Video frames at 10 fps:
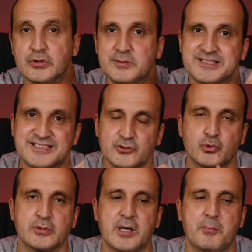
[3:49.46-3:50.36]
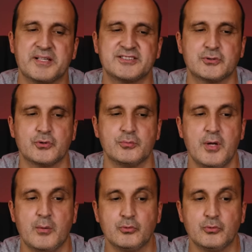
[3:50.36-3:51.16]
uygulamasını kullanmak istiyorum.